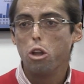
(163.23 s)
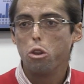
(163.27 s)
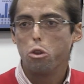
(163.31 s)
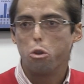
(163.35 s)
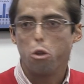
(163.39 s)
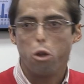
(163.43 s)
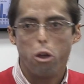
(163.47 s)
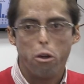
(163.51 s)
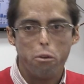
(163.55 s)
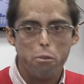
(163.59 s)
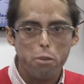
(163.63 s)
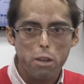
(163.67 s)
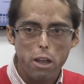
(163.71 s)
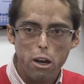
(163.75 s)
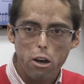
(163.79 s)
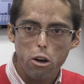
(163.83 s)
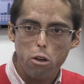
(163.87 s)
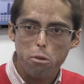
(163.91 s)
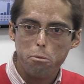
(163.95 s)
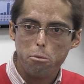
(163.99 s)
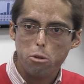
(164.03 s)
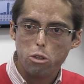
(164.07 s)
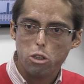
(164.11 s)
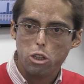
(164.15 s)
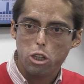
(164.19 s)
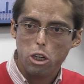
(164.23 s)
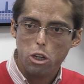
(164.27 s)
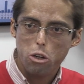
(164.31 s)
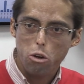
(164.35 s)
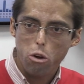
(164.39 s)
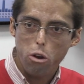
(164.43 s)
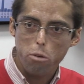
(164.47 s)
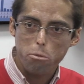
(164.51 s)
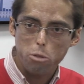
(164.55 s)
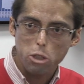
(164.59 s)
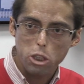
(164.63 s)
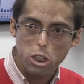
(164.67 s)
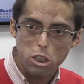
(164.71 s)
Todavía no hemos,
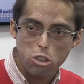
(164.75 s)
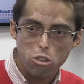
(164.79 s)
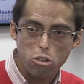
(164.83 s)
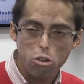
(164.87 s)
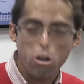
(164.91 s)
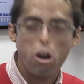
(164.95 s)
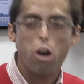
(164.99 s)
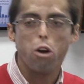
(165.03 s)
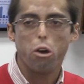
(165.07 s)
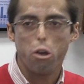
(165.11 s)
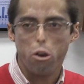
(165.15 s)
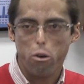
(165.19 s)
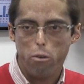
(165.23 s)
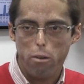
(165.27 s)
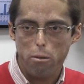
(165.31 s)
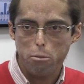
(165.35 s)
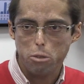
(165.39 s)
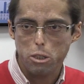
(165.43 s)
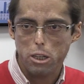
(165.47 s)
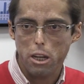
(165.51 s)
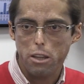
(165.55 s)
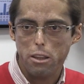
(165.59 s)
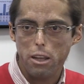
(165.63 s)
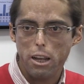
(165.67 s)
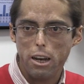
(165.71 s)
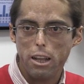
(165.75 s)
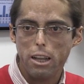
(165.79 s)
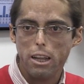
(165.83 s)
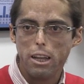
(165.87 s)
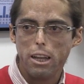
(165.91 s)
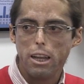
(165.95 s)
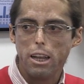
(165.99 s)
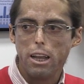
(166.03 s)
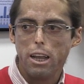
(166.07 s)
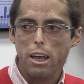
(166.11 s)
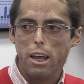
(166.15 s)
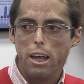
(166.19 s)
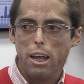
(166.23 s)
no hemos hecho, aunque lo vamos a hacer,
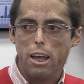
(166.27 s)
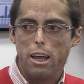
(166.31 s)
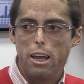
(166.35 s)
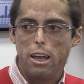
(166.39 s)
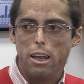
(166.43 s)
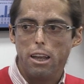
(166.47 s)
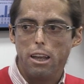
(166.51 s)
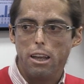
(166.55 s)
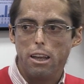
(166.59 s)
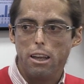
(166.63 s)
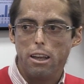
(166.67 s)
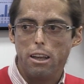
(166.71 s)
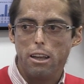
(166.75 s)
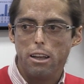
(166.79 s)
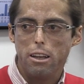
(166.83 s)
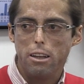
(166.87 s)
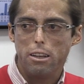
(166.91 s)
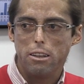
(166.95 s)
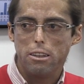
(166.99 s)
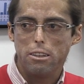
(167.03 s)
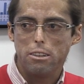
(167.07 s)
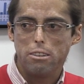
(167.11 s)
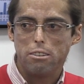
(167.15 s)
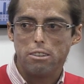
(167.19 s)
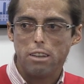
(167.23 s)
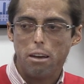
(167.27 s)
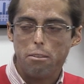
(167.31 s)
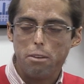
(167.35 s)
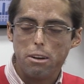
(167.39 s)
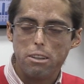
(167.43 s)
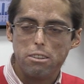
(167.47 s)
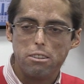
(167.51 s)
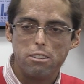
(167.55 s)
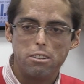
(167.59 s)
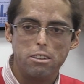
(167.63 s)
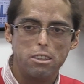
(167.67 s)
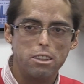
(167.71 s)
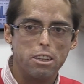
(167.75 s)
eh, saber
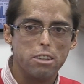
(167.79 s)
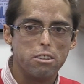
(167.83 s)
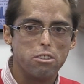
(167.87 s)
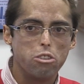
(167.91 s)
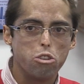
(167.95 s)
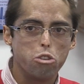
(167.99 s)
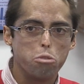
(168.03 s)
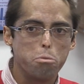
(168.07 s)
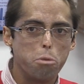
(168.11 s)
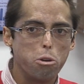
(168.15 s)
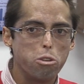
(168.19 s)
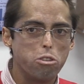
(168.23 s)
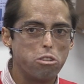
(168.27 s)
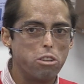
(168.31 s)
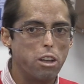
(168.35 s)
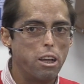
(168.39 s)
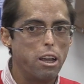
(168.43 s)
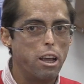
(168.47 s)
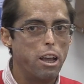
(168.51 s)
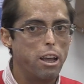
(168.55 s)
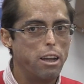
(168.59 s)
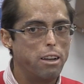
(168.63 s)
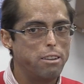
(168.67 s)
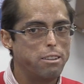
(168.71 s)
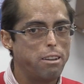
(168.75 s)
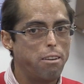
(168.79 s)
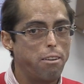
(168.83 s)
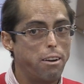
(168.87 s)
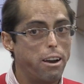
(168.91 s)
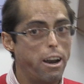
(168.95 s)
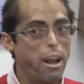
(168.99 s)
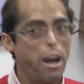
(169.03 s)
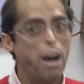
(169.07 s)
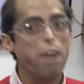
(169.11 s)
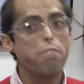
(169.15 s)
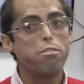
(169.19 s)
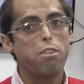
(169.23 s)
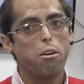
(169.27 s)
si esos bots
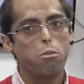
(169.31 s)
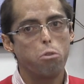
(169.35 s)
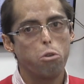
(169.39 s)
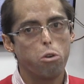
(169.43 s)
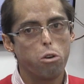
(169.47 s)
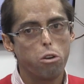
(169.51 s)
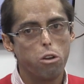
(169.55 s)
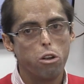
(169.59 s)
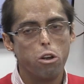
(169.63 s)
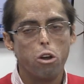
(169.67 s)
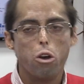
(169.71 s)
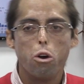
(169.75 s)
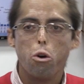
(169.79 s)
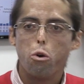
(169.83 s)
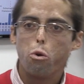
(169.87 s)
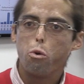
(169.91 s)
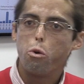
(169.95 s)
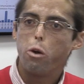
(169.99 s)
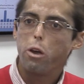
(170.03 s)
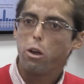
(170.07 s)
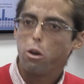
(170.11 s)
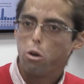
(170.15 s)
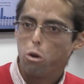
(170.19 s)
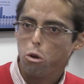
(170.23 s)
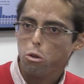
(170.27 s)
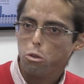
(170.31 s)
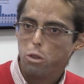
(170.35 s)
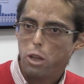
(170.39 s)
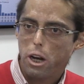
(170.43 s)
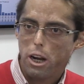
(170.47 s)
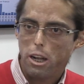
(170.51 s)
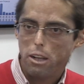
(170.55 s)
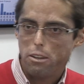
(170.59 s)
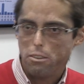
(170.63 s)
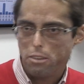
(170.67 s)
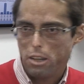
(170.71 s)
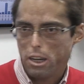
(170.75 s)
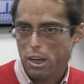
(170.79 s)
estaban a favor o en
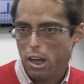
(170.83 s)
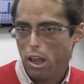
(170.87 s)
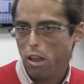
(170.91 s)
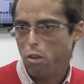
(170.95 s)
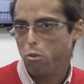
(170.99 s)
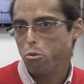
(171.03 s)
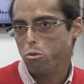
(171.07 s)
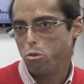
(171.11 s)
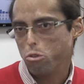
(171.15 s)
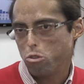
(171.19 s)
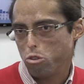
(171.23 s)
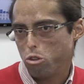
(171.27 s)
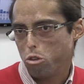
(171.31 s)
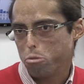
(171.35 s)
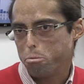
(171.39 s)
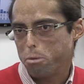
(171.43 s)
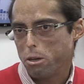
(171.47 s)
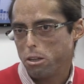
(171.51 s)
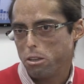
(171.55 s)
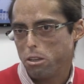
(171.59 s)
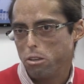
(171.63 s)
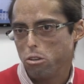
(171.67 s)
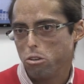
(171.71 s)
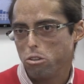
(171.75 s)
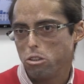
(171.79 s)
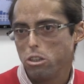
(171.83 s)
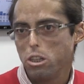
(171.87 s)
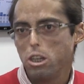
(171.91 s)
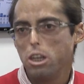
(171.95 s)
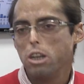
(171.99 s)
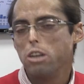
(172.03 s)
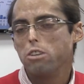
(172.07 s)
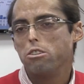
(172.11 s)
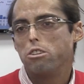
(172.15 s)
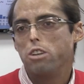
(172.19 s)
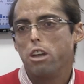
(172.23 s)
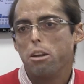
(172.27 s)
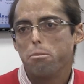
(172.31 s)
contra de cada uno de estos partidos.
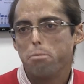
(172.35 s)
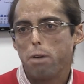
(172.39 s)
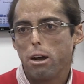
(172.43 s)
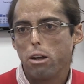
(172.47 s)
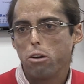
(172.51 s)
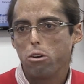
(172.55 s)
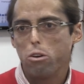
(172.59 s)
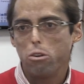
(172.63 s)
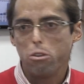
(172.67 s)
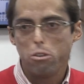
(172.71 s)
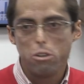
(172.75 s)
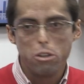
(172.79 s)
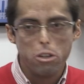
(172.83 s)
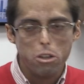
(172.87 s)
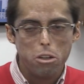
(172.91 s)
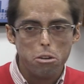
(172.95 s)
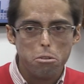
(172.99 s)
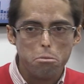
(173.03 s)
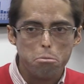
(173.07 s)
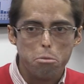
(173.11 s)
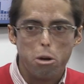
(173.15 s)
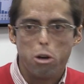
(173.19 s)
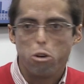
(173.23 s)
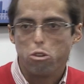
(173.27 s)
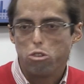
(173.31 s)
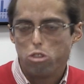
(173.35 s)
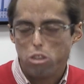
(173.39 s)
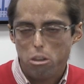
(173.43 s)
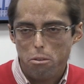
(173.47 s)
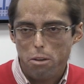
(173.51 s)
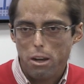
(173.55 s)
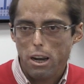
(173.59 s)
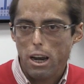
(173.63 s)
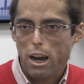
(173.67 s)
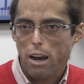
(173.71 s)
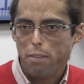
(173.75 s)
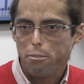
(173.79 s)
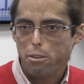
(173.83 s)
Sin embargo, bueno, se
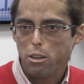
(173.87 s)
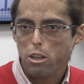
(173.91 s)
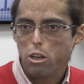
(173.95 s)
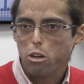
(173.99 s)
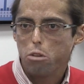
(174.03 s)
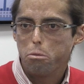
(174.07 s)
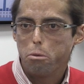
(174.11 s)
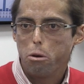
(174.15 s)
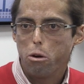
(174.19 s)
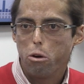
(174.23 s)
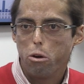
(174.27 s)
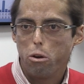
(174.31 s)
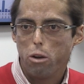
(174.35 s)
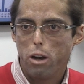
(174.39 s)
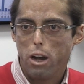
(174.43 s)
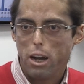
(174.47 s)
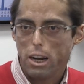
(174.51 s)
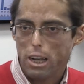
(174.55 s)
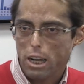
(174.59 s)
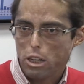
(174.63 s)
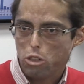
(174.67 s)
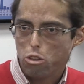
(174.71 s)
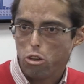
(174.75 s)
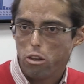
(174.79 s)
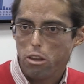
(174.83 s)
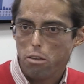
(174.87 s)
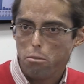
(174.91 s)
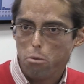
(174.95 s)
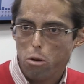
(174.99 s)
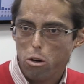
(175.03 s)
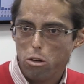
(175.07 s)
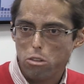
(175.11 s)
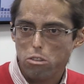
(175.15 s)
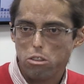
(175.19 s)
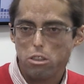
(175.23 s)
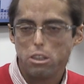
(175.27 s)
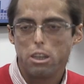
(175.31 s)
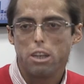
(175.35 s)
ve claramente como en el caso de
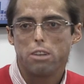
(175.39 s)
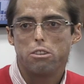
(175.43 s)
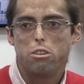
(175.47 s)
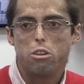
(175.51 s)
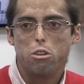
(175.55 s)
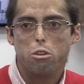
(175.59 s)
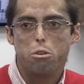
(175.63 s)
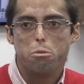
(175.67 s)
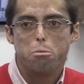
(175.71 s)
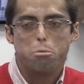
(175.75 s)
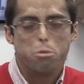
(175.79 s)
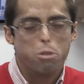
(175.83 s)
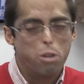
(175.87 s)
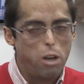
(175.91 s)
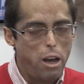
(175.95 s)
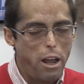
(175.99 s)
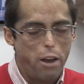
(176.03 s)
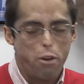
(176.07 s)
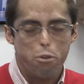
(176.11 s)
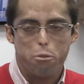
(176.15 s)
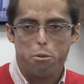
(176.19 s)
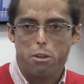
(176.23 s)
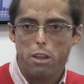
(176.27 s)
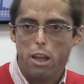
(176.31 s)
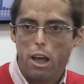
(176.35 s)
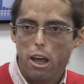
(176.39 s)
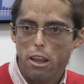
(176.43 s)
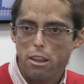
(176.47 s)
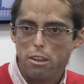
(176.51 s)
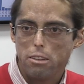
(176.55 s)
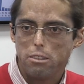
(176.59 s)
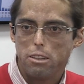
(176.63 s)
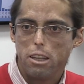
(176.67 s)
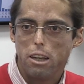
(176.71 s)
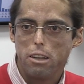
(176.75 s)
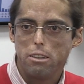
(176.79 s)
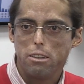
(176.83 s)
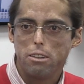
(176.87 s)
Vox, que ha sido la novedad de,
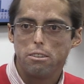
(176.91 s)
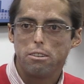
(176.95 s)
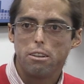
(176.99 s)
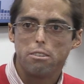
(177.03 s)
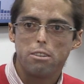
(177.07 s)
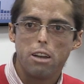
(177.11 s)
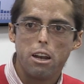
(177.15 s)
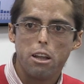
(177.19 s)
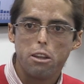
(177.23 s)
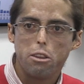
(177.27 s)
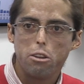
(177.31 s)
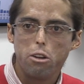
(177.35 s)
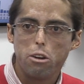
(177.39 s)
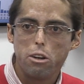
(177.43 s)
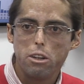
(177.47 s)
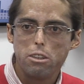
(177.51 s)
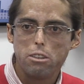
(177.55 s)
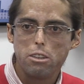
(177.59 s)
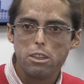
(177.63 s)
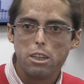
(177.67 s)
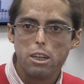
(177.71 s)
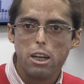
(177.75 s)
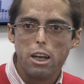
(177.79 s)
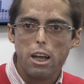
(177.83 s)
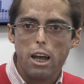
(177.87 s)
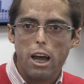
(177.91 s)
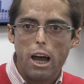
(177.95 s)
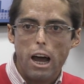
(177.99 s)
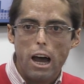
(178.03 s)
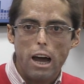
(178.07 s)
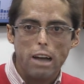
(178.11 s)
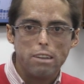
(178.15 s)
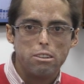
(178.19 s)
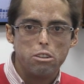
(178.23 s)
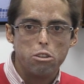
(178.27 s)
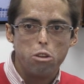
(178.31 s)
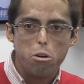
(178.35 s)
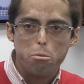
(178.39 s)
estas elecciones,
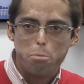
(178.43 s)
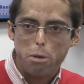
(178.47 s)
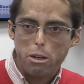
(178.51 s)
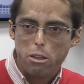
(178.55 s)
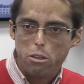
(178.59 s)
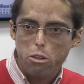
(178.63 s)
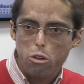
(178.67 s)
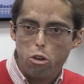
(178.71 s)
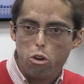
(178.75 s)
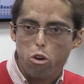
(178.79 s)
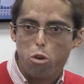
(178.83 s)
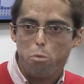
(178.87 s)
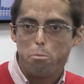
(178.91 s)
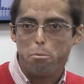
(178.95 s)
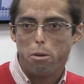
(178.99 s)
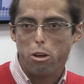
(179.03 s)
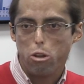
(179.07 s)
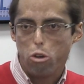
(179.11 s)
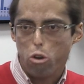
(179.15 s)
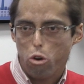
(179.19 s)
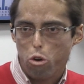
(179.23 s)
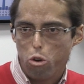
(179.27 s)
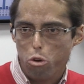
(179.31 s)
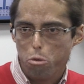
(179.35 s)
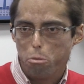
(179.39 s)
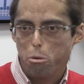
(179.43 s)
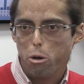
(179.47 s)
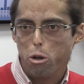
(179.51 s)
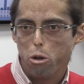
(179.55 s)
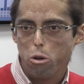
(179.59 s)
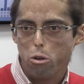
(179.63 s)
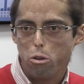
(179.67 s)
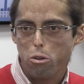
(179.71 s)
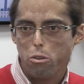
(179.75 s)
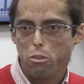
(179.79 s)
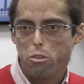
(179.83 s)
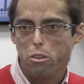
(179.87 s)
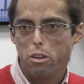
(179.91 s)
ha sido el partido con mayor
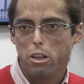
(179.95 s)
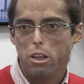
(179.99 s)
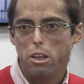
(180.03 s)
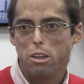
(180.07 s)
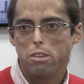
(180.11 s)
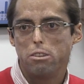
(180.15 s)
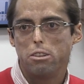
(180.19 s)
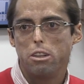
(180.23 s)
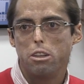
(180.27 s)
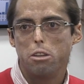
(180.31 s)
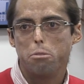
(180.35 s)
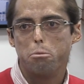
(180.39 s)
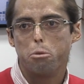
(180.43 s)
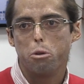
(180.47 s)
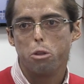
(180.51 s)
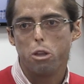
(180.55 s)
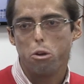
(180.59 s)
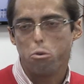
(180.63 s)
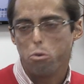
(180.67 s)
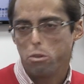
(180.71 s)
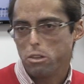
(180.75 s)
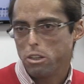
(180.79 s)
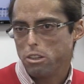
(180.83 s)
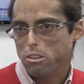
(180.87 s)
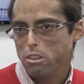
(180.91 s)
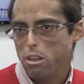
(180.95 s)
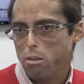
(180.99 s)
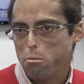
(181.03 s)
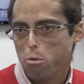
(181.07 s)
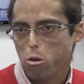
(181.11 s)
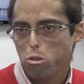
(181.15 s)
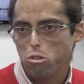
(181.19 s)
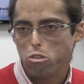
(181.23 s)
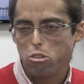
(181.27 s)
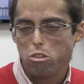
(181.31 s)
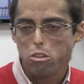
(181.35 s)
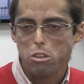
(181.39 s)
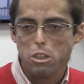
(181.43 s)
número de este tipo de cuentas, de
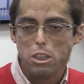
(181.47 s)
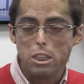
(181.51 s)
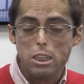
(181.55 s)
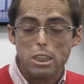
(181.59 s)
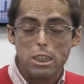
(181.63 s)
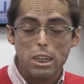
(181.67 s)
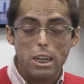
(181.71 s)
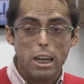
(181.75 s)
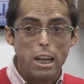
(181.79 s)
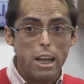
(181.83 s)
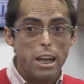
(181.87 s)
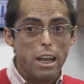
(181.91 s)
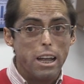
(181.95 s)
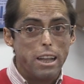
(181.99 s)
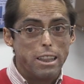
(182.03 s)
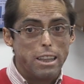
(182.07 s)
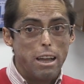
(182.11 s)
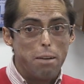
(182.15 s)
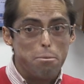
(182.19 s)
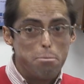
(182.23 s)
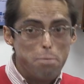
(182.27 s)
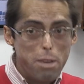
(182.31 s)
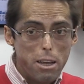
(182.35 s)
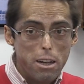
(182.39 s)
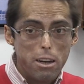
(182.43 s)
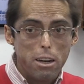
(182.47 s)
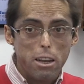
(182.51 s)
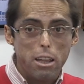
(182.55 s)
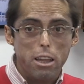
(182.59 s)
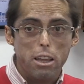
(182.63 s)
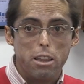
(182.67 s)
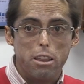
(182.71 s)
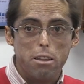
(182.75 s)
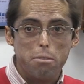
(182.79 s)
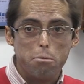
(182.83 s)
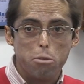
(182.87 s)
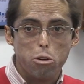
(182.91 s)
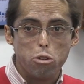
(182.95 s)
bots. También
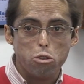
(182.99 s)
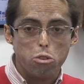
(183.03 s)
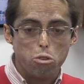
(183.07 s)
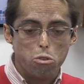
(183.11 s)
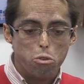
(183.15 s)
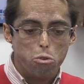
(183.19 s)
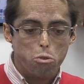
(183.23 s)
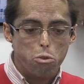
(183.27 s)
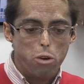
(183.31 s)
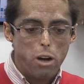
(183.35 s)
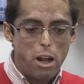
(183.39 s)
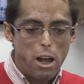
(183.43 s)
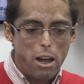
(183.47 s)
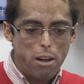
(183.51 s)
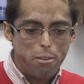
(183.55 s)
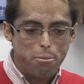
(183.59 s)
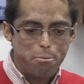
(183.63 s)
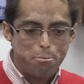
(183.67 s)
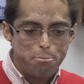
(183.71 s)
hicimos una...